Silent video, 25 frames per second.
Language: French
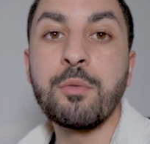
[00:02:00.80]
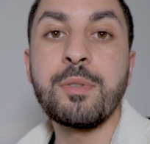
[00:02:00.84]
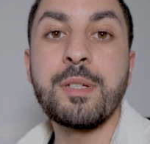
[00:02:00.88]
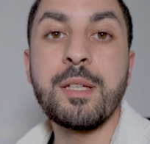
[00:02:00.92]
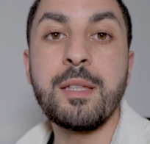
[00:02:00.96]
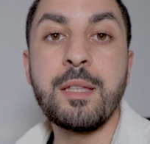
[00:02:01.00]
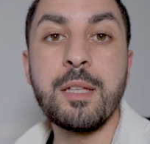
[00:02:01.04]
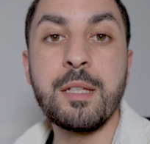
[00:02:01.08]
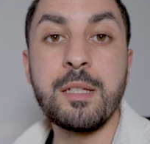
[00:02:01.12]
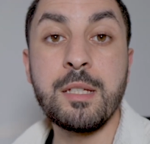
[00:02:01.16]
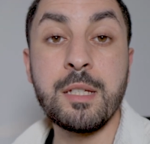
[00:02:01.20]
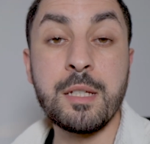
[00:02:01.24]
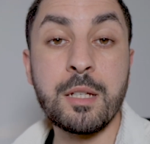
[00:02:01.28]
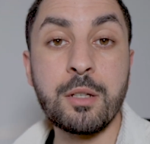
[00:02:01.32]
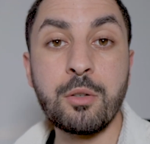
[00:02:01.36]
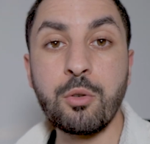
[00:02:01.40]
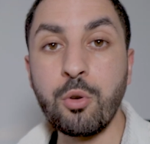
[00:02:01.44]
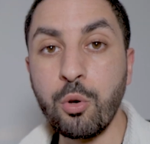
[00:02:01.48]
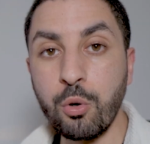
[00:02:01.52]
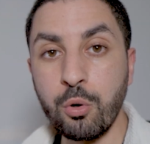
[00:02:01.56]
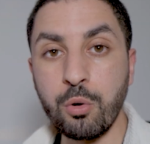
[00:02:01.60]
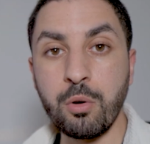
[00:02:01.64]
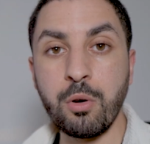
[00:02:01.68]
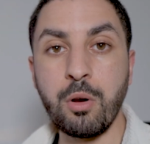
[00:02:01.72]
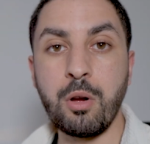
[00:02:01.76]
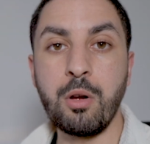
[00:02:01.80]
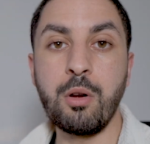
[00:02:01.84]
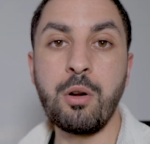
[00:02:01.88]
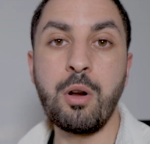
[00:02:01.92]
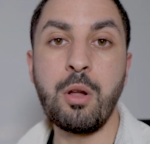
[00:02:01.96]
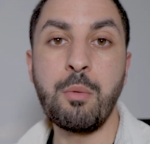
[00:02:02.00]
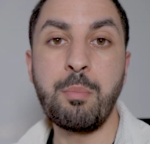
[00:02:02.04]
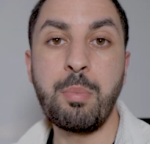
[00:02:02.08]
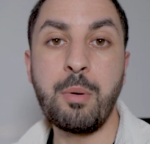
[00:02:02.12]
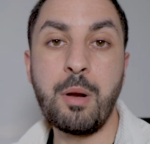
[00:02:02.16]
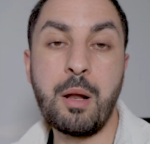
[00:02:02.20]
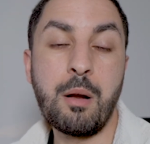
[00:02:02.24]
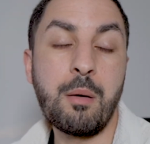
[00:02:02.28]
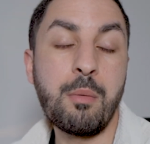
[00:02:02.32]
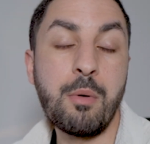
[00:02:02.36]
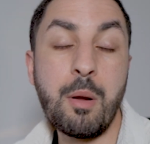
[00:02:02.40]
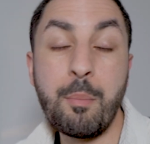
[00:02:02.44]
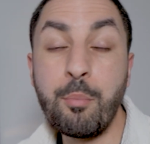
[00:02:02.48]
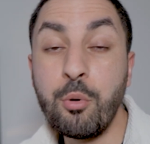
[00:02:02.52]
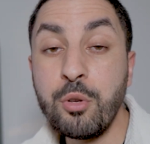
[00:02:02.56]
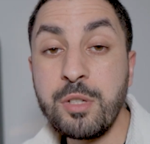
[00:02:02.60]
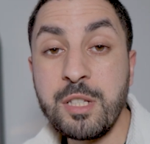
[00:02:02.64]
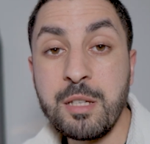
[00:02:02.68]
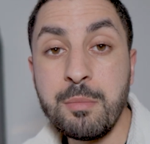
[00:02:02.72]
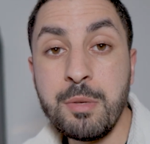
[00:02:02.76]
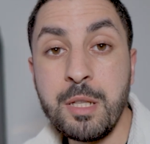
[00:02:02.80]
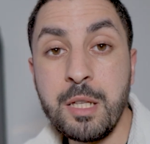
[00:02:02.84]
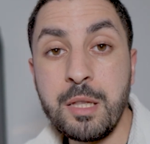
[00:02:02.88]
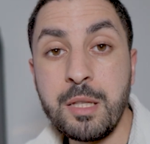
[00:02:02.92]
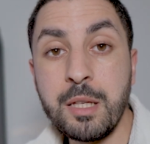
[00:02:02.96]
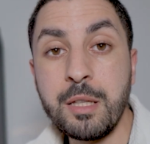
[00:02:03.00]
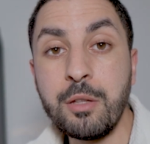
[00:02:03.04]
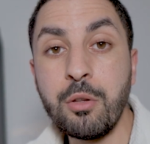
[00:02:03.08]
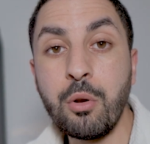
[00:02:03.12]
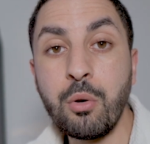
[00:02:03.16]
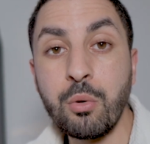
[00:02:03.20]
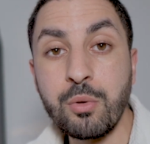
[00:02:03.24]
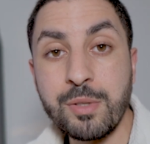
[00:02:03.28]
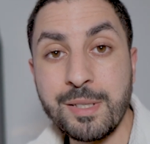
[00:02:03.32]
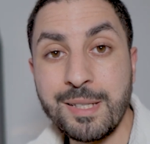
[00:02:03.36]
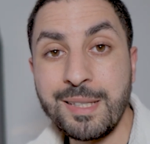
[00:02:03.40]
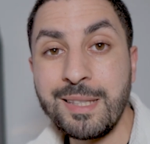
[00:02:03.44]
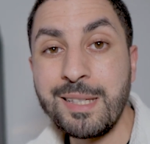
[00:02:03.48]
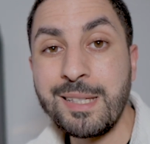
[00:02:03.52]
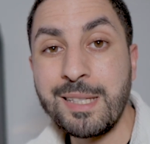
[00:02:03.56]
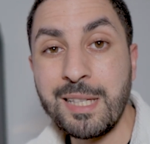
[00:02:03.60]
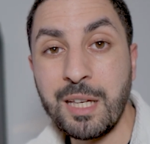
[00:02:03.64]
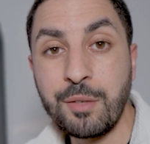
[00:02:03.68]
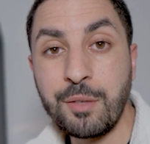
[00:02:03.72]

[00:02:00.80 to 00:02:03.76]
et on s'était dit que euh, la, possibilité de lancer des